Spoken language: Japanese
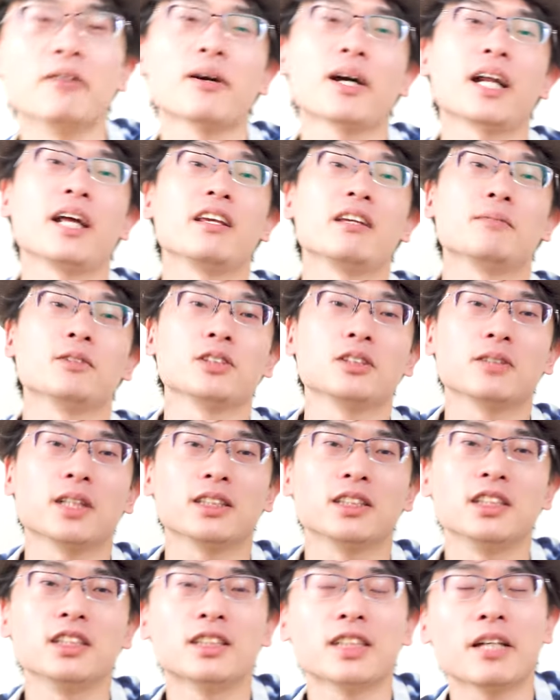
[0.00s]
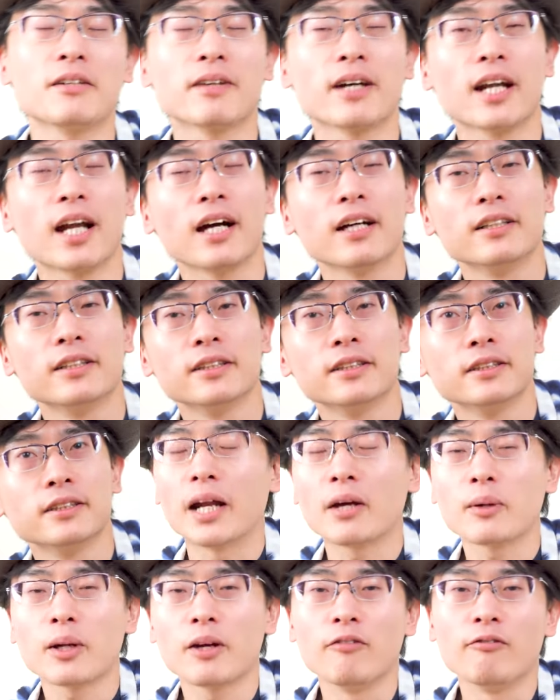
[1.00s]
いのからいきますよ。ちっちゃいのから。あ
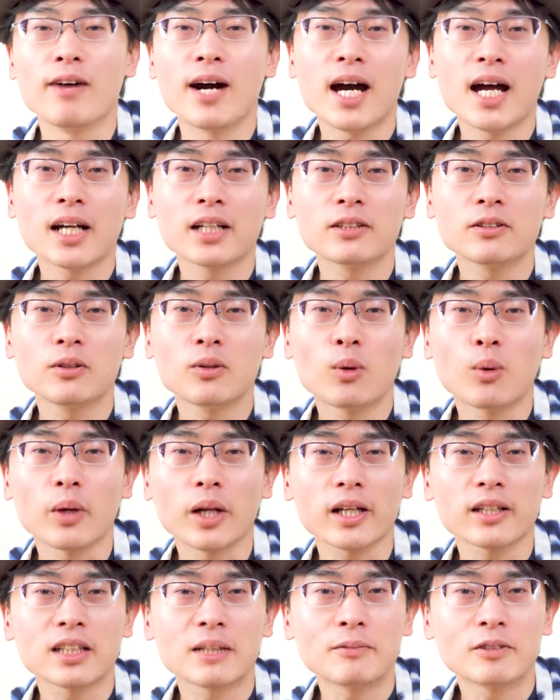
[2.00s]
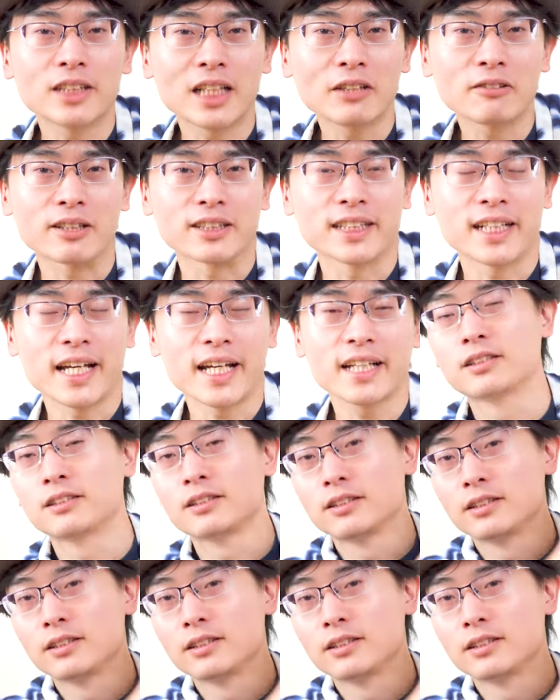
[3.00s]
れこれ、ワールドコレクタブルなんとかじゃない？